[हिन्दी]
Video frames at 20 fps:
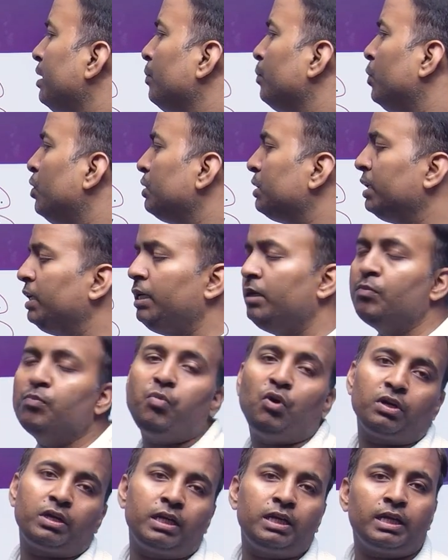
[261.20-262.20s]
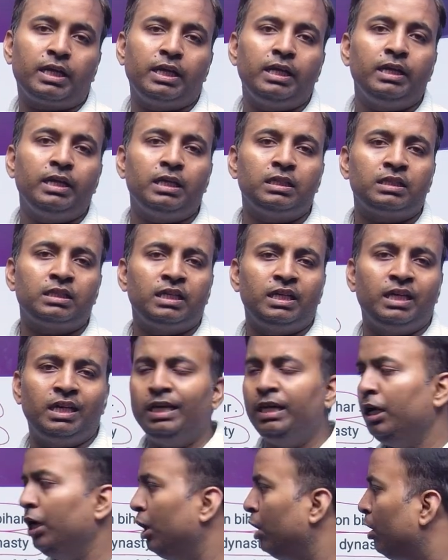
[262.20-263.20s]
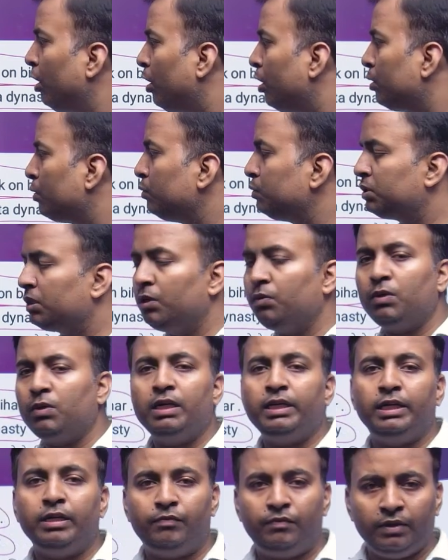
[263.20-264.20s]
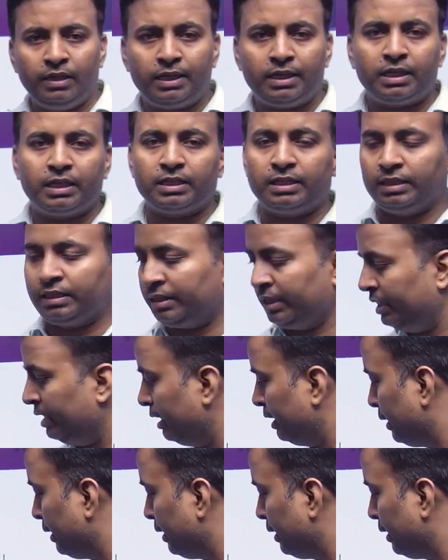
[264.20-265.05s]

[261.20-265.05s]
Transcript: बहुत ही इंपॉर्टेंट किंग रहते हैं और उसे वह डिफीट कर देते हैं